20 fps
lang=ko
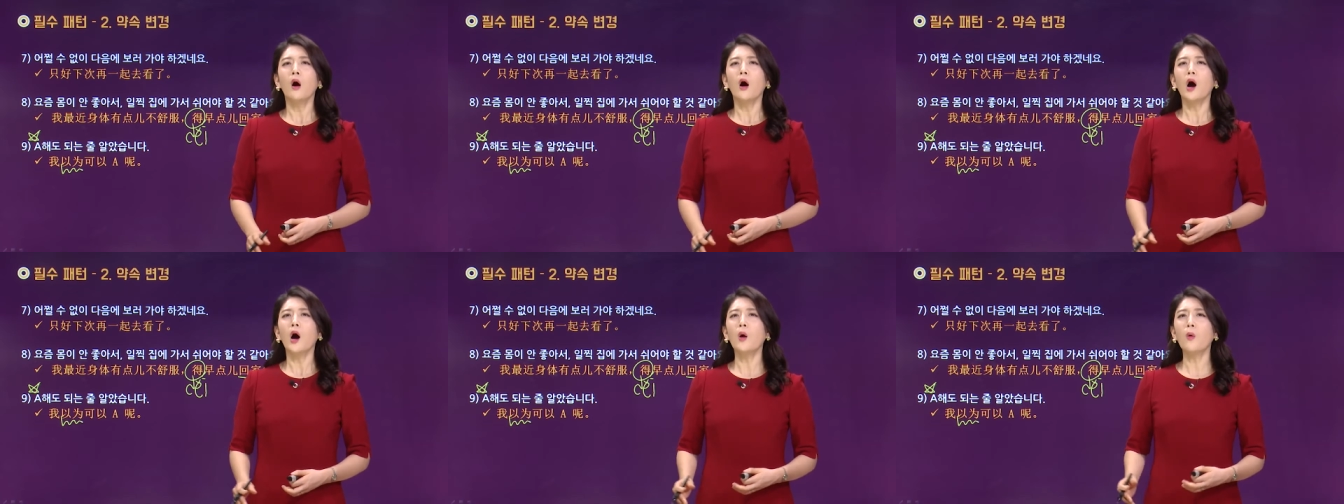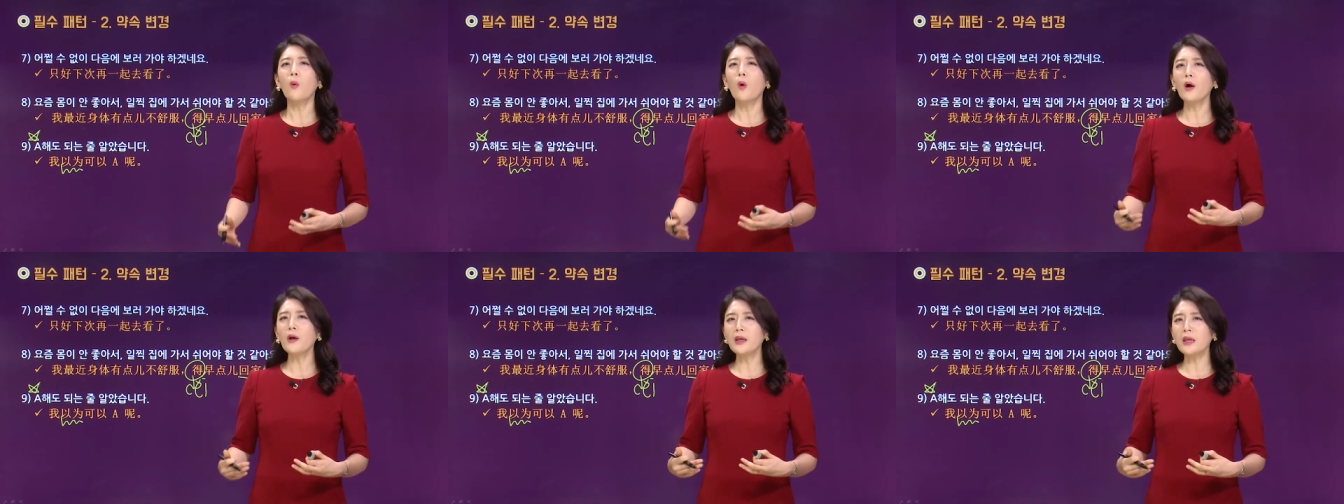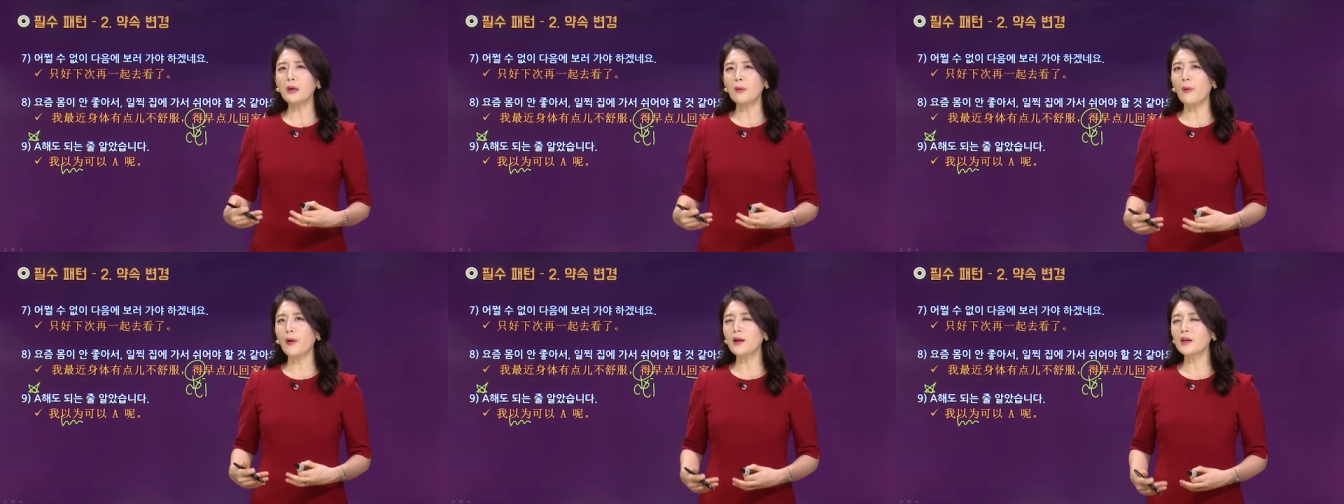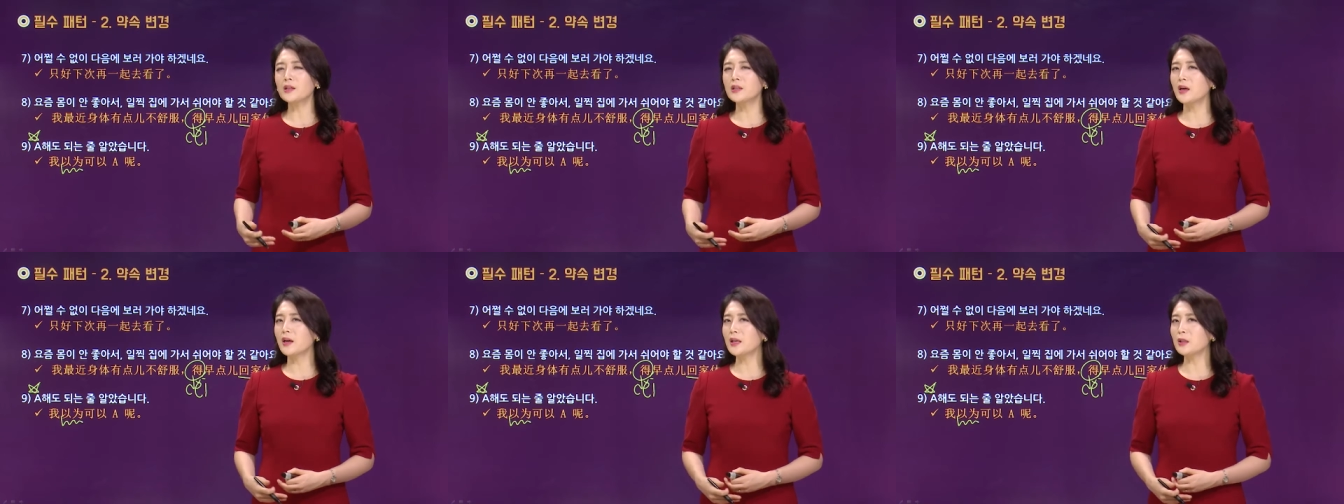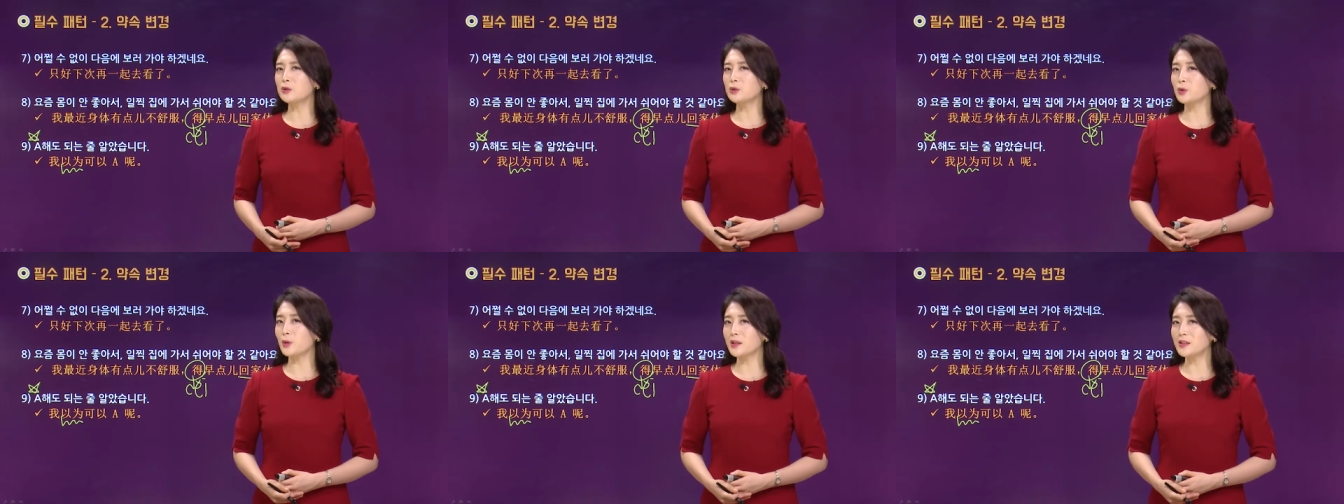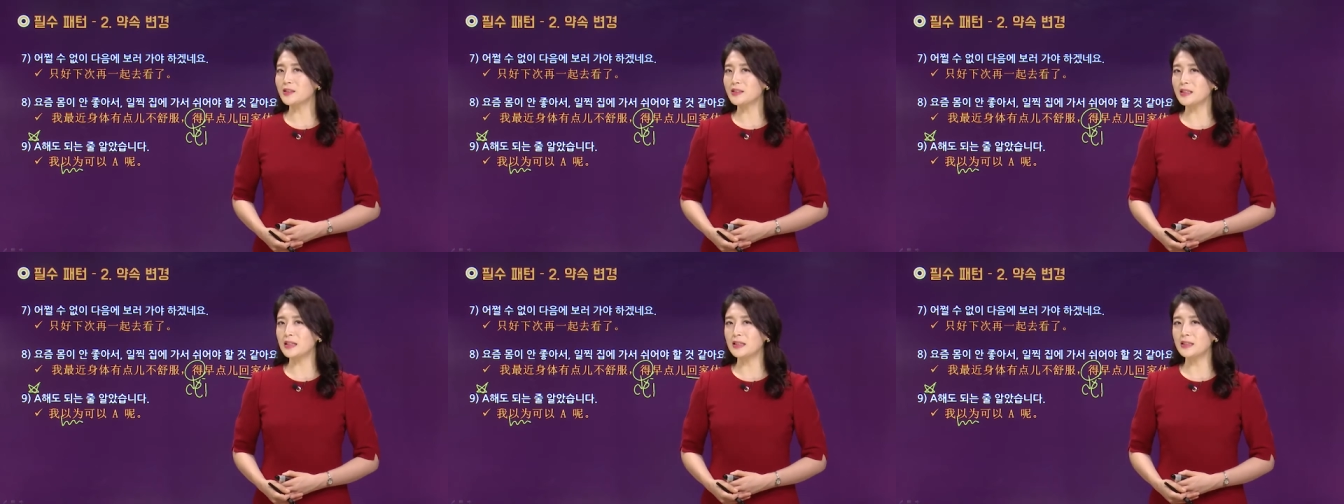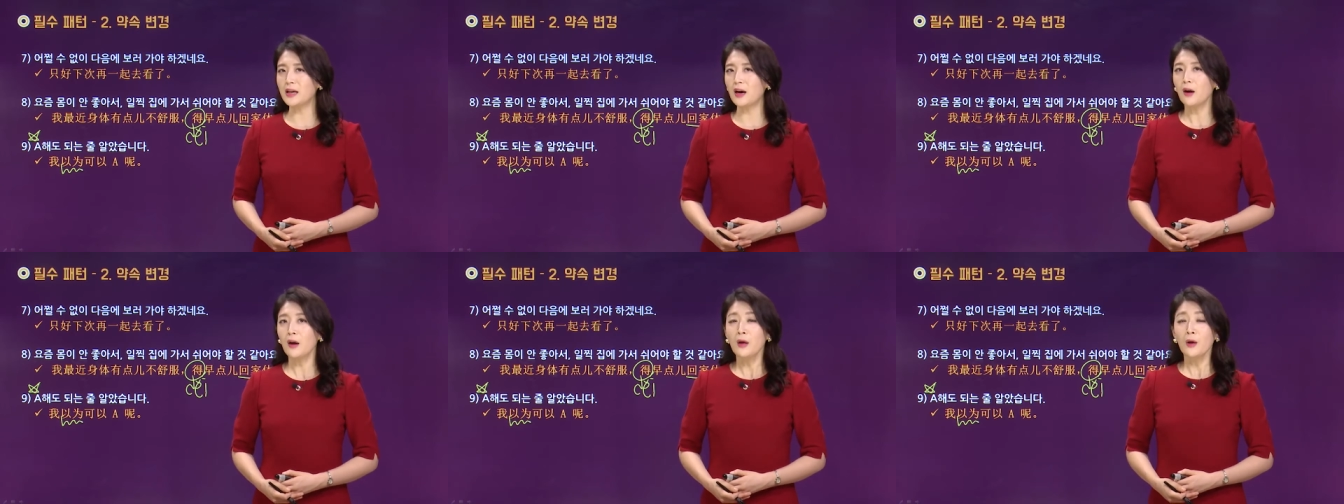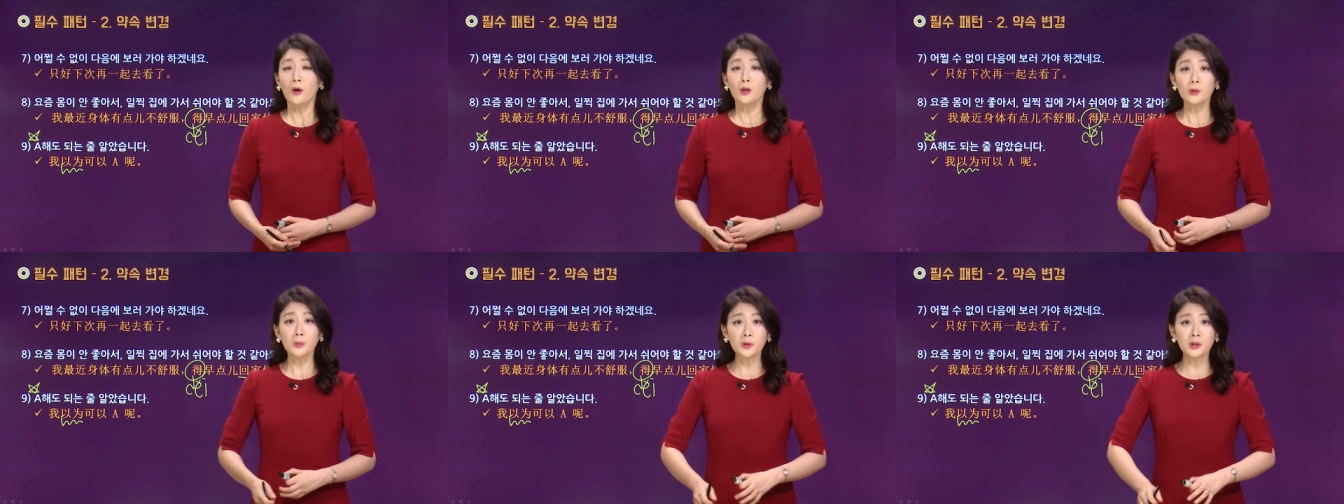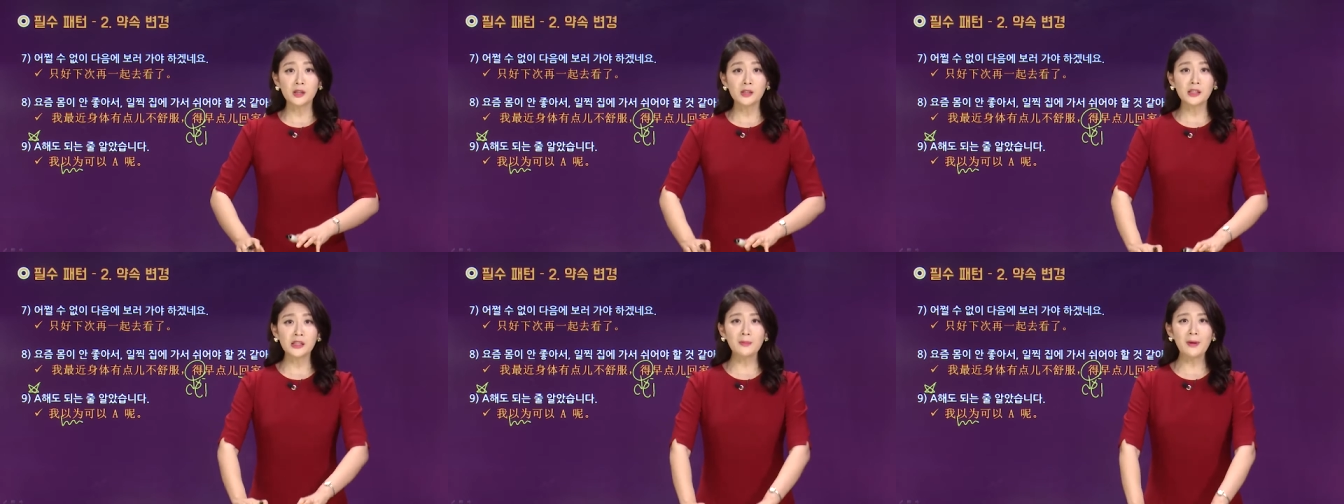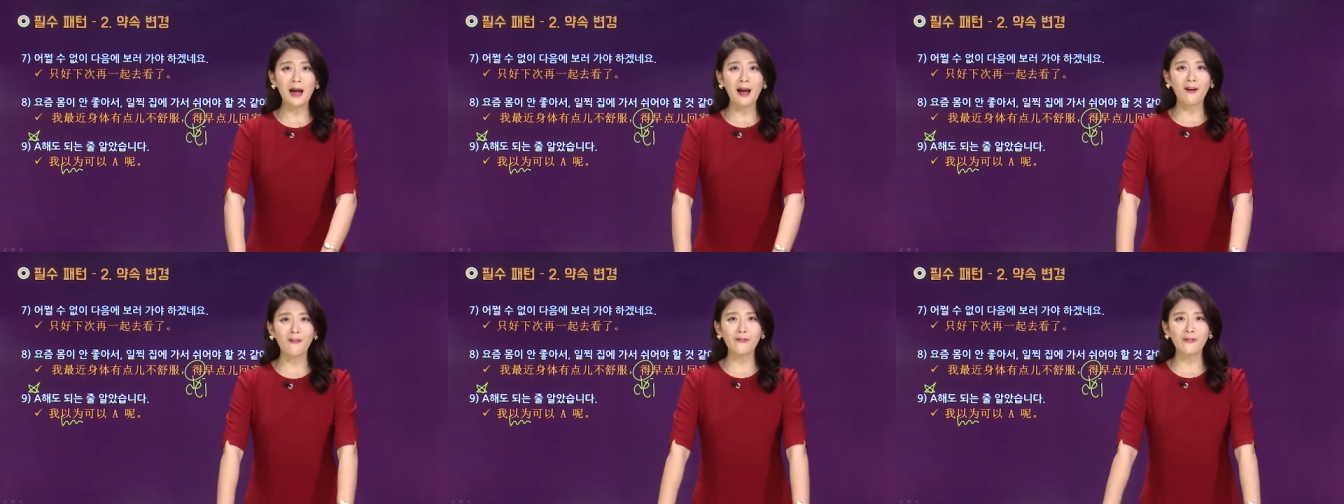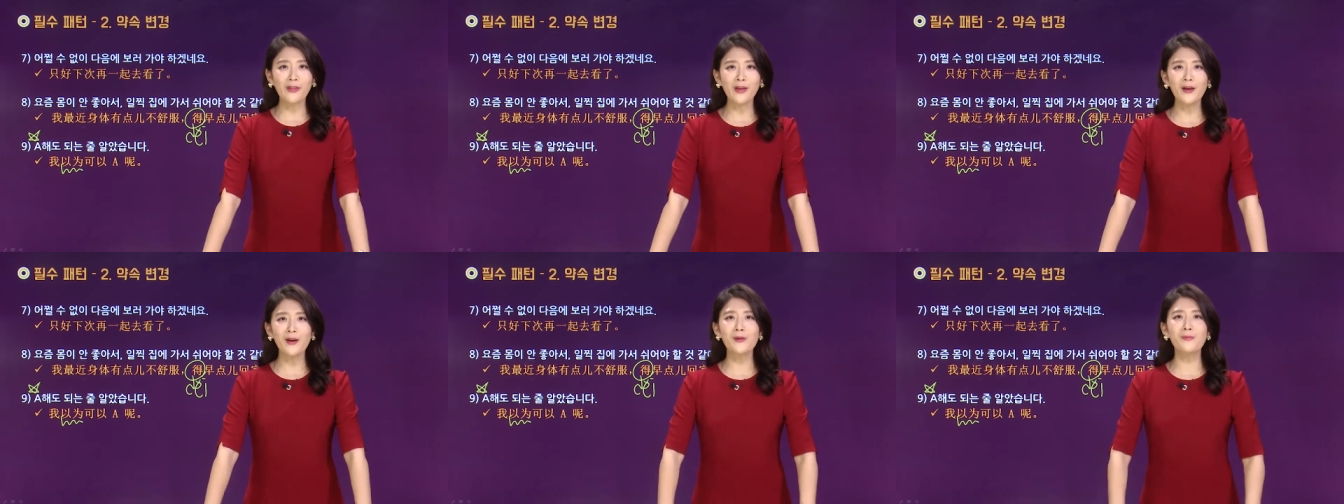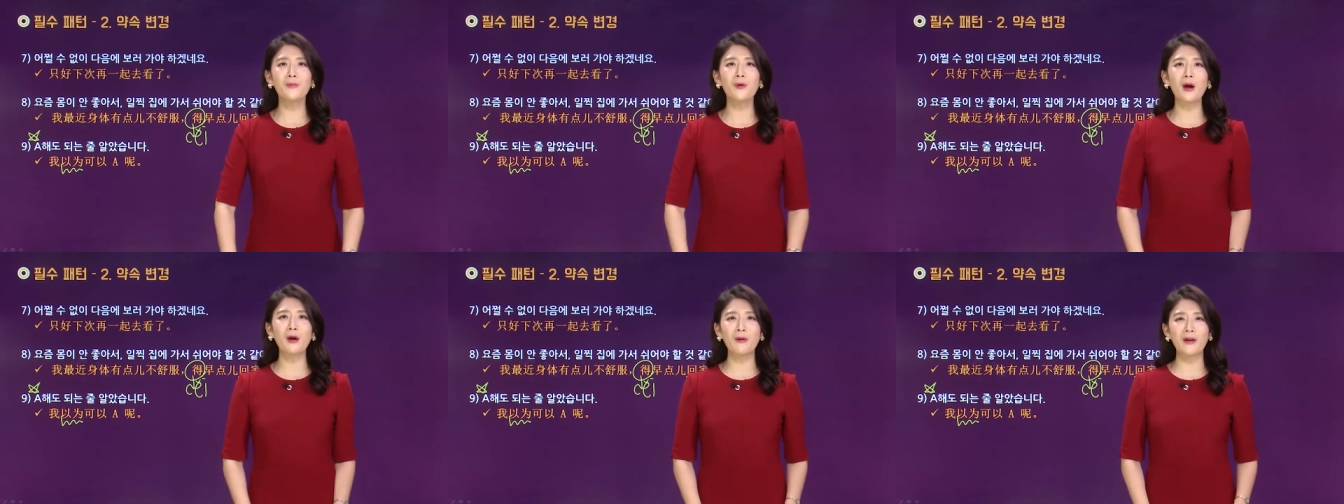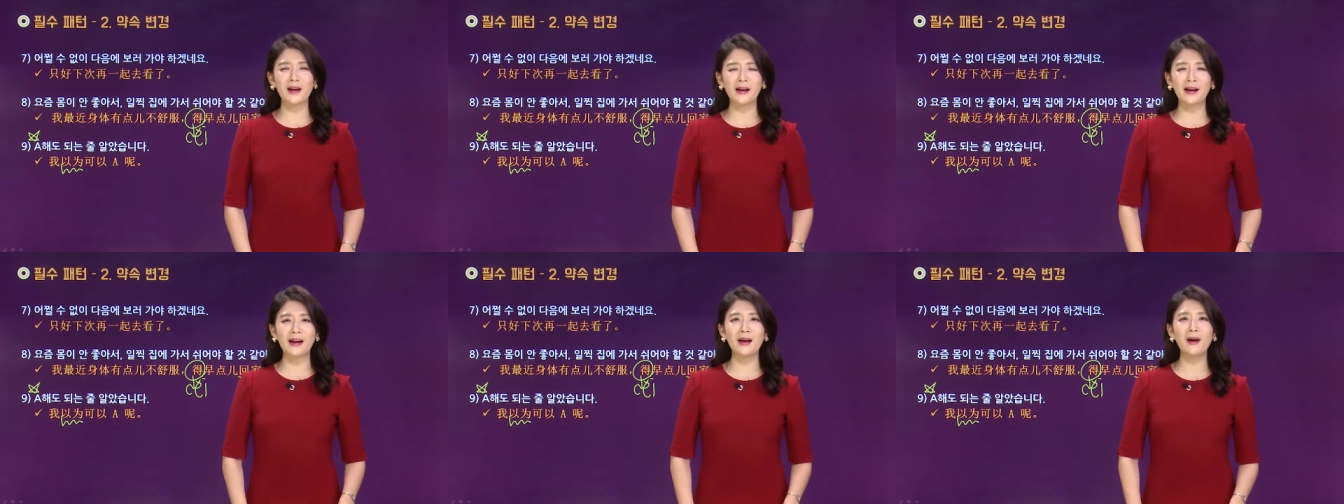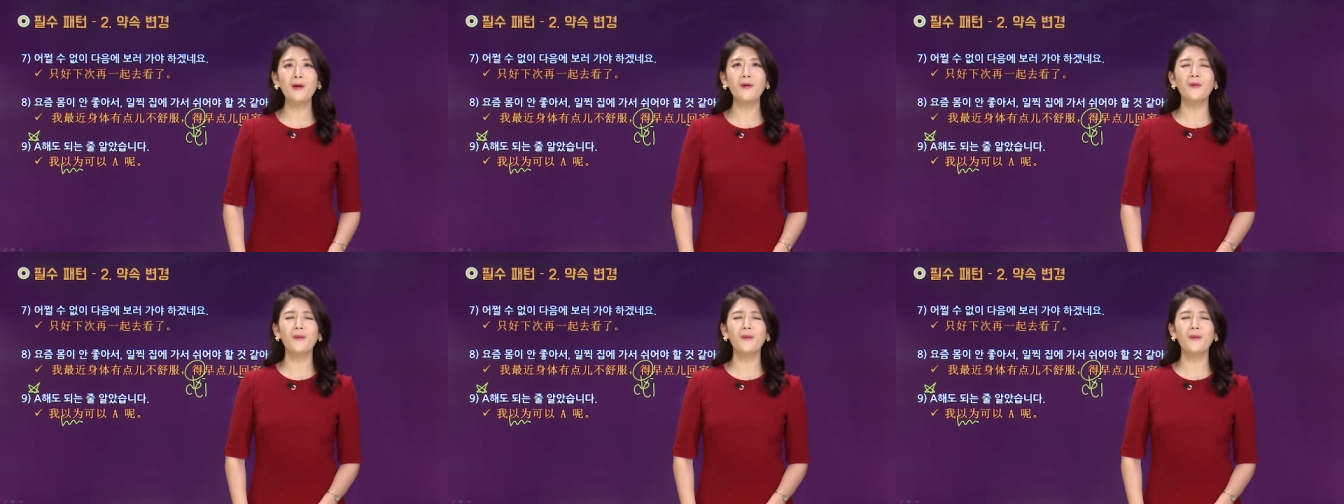어, 我以为可以学习呢. 여기서 뭐 드시면 안 돼요. 뭐라고 할까요?